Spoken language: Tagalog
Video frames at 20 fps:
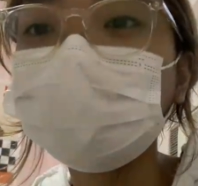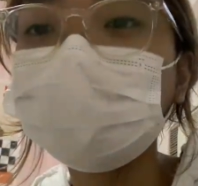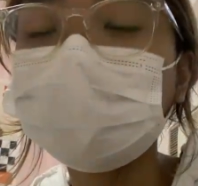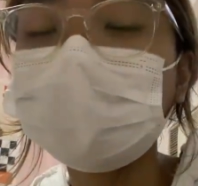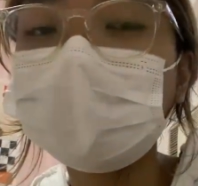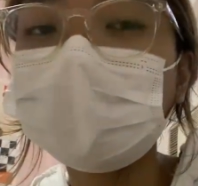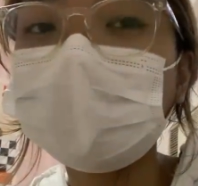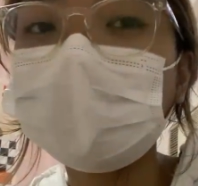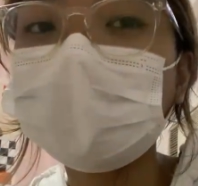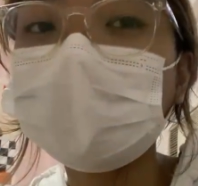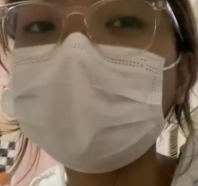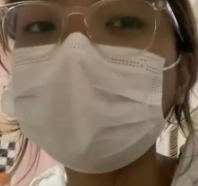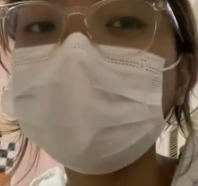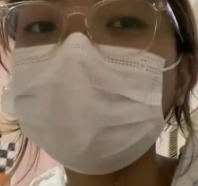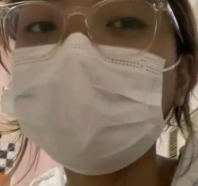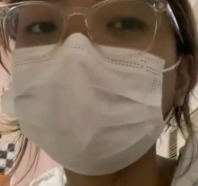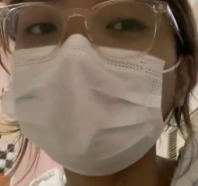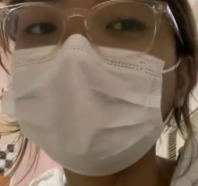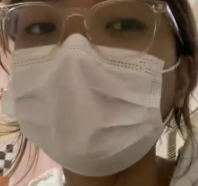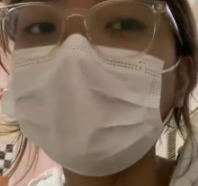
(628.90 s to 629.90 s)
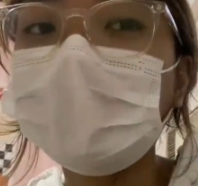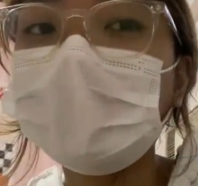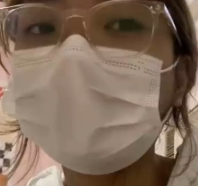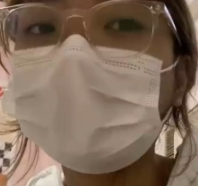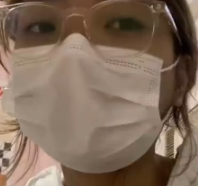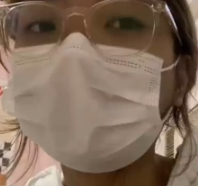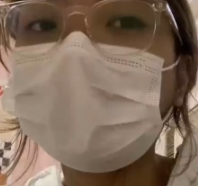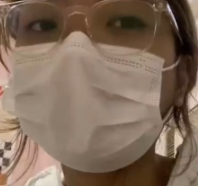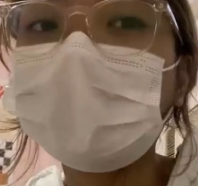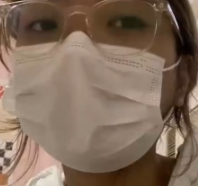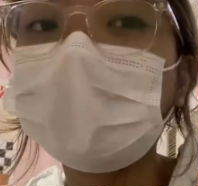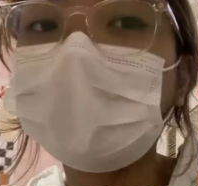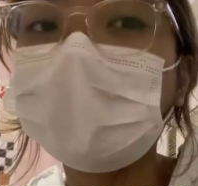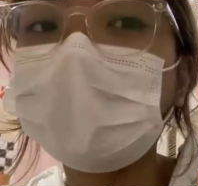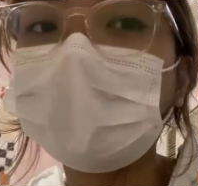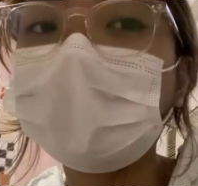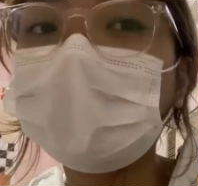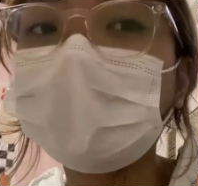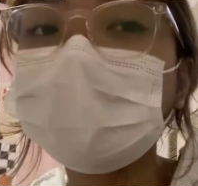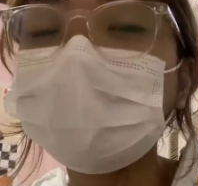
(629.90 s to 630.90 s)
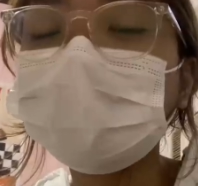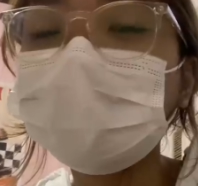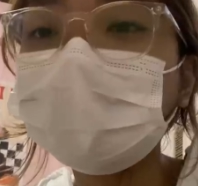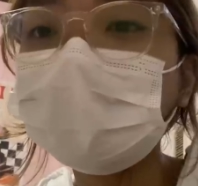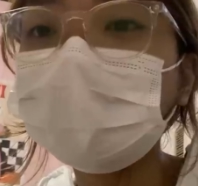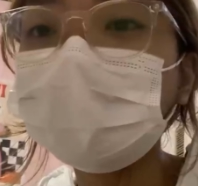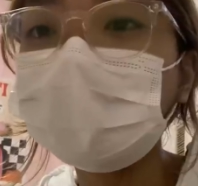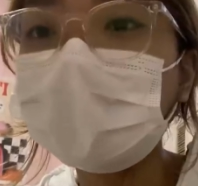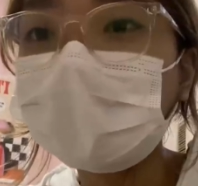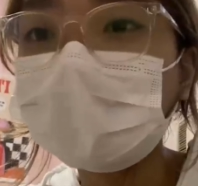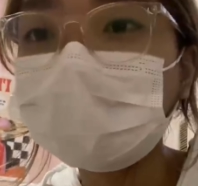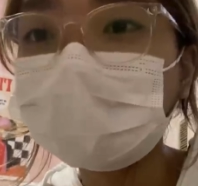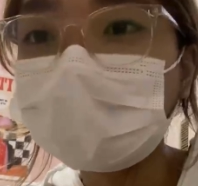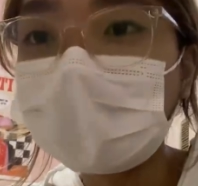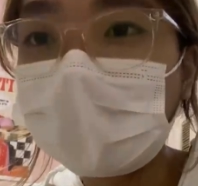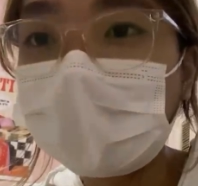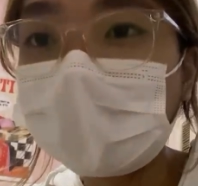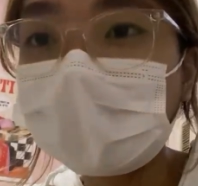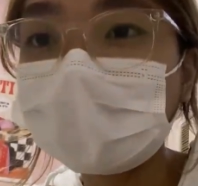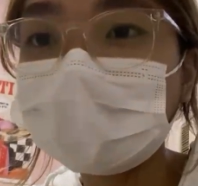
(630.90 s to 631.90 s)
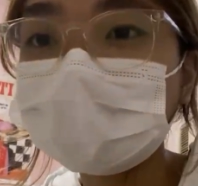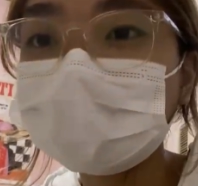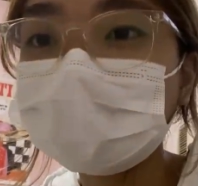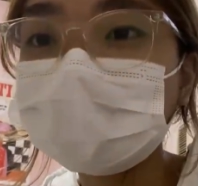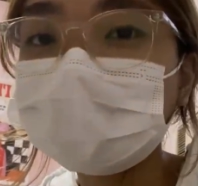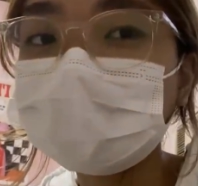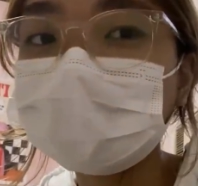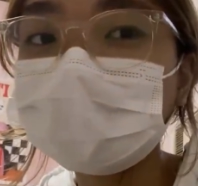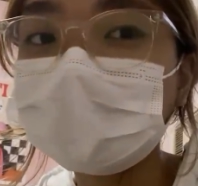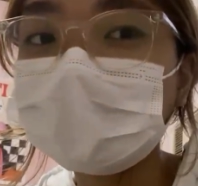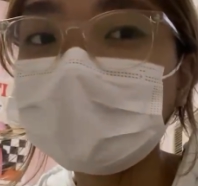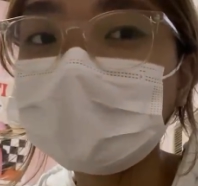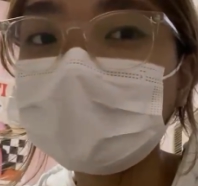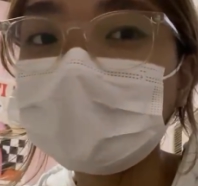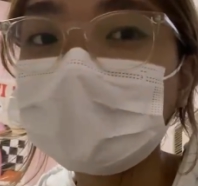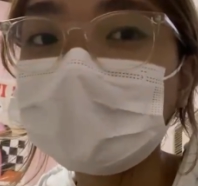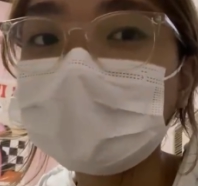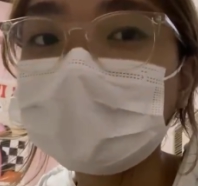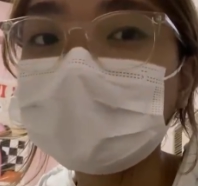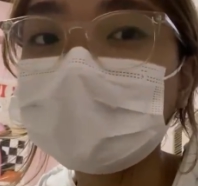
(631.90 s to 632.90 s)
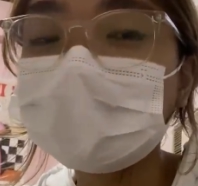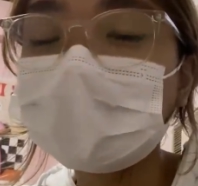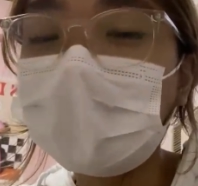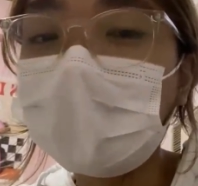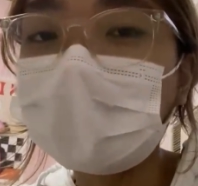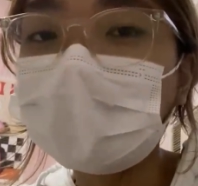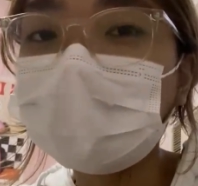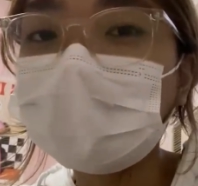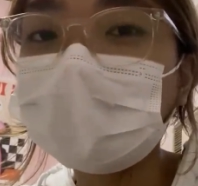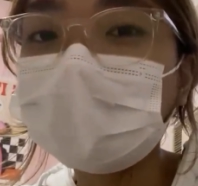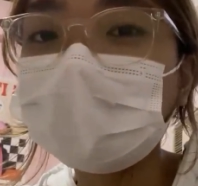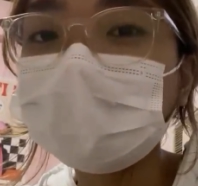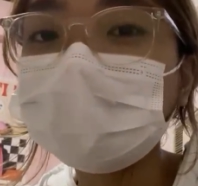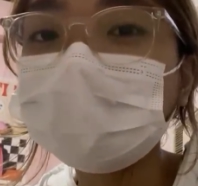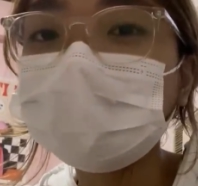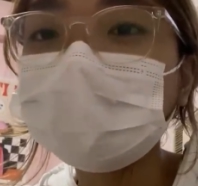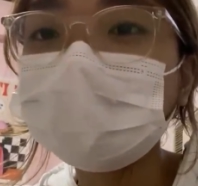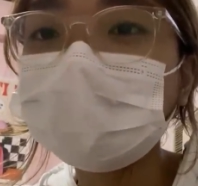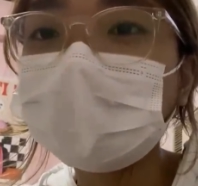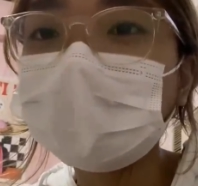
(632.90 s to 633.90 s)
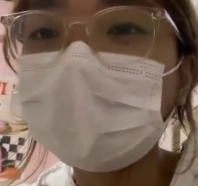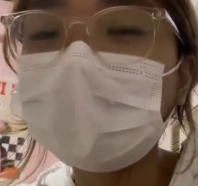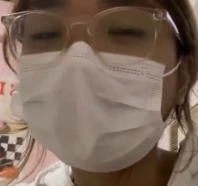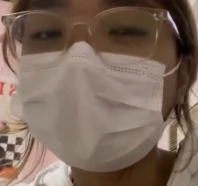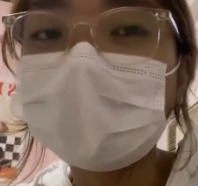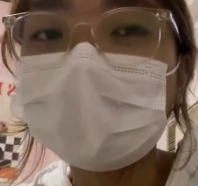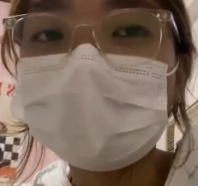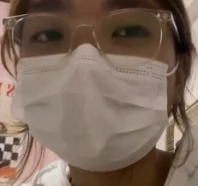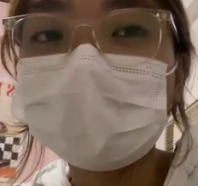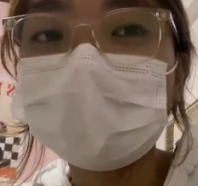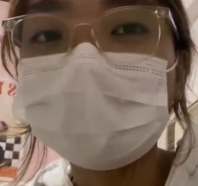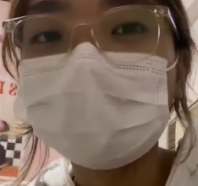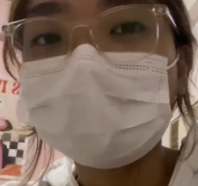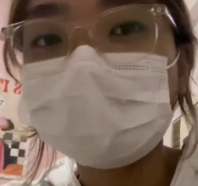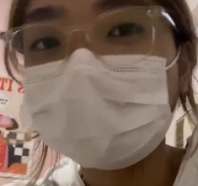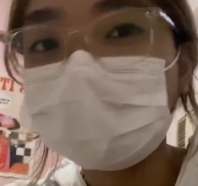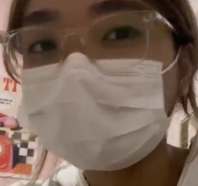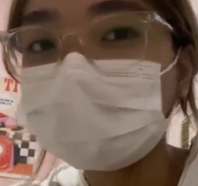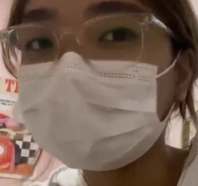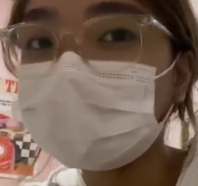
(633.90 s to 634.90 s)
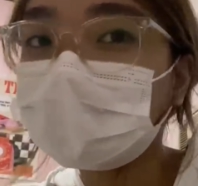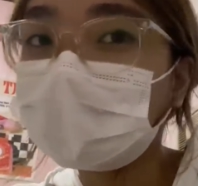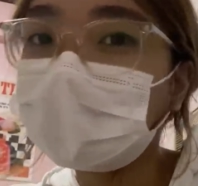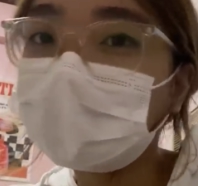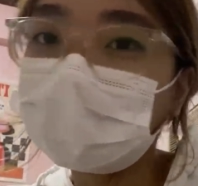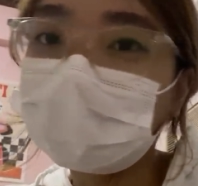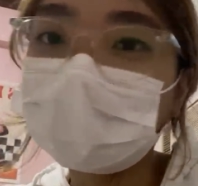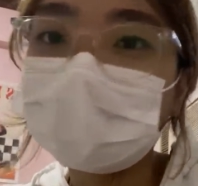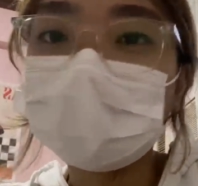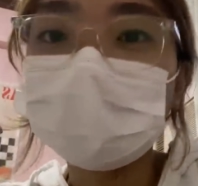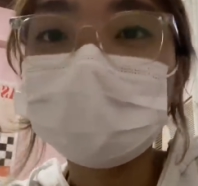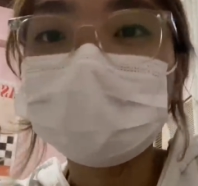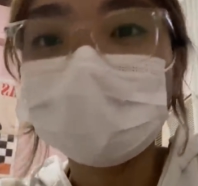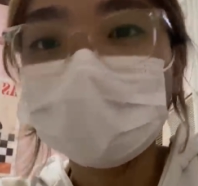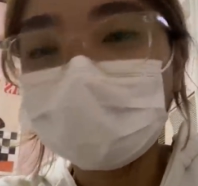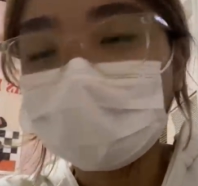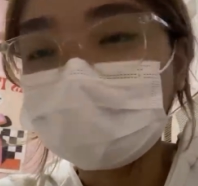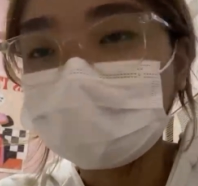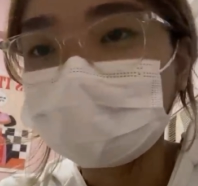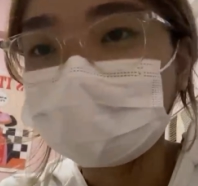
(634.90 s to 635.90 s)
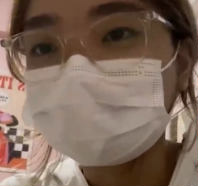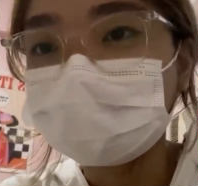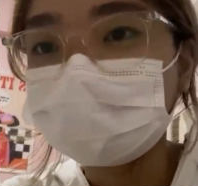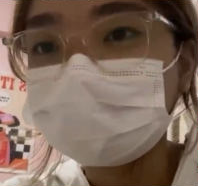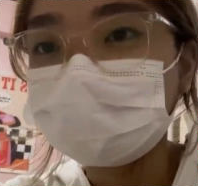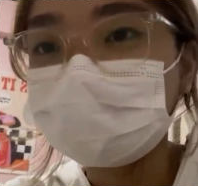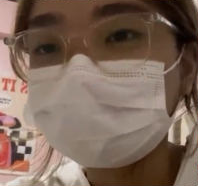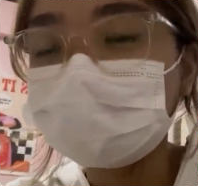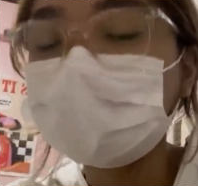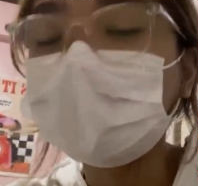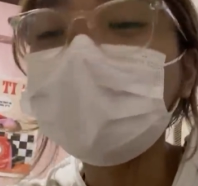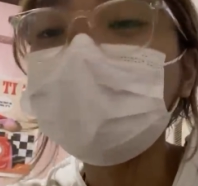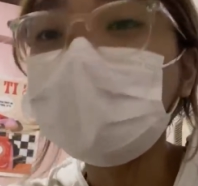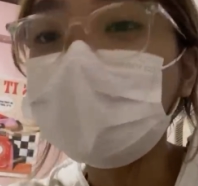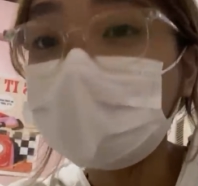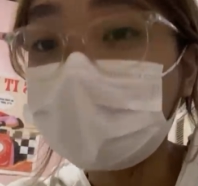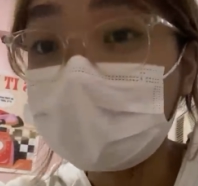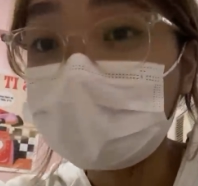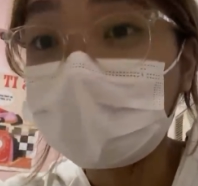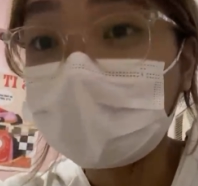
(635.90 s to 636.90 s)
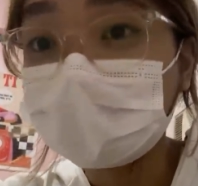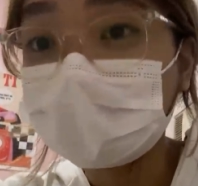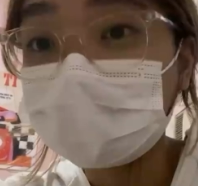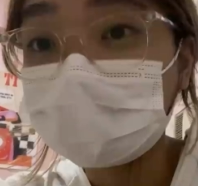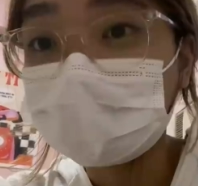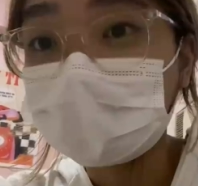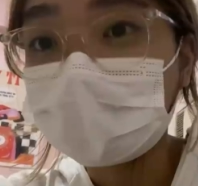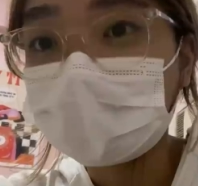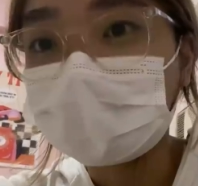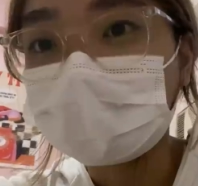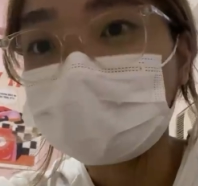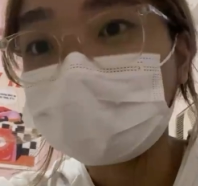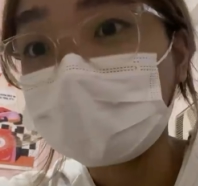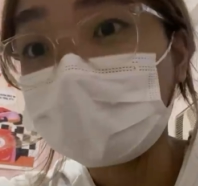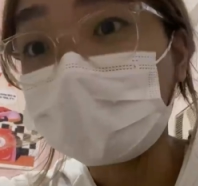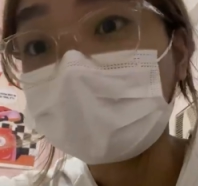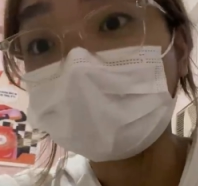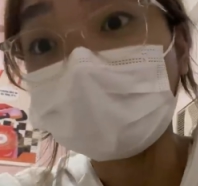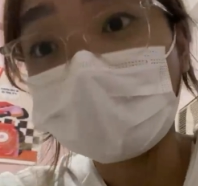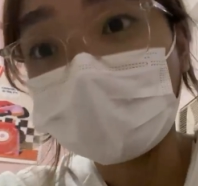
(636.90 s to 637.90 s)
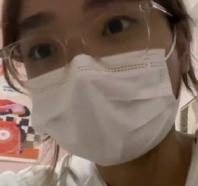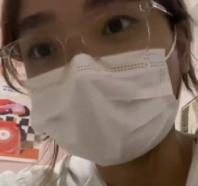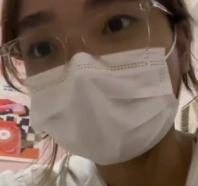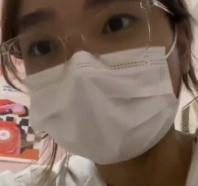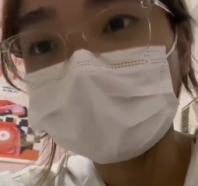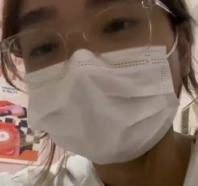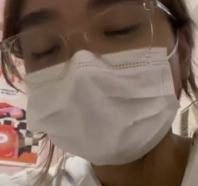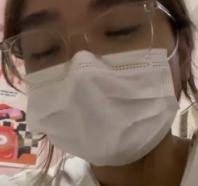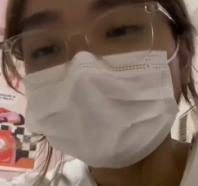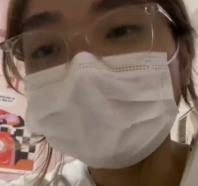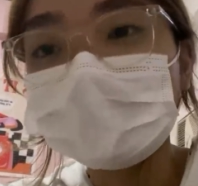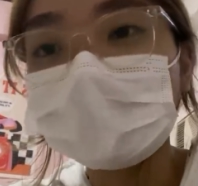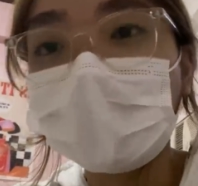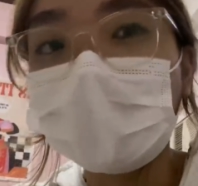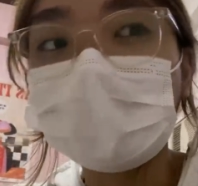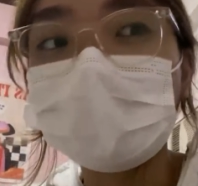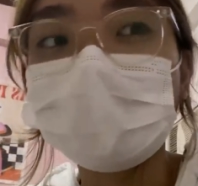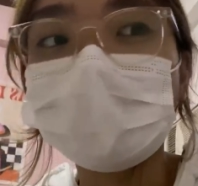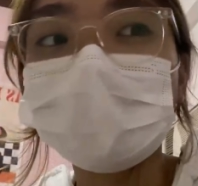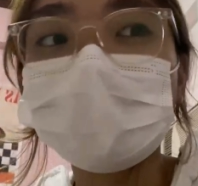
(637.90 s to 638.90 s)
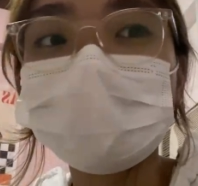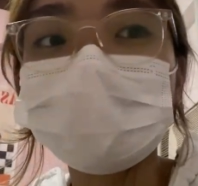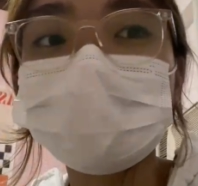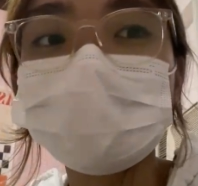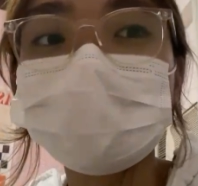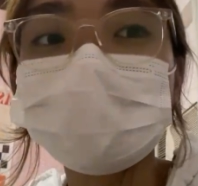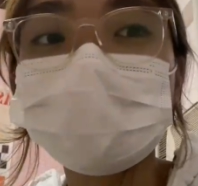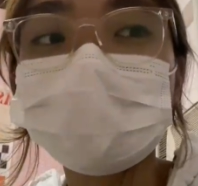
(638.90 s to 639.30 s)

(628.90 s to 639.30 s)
with uh, two of my friends. Tapos, mag-aaral lang ulit ako doon. Pero makikibanding muna ako for like an hour. Tapos,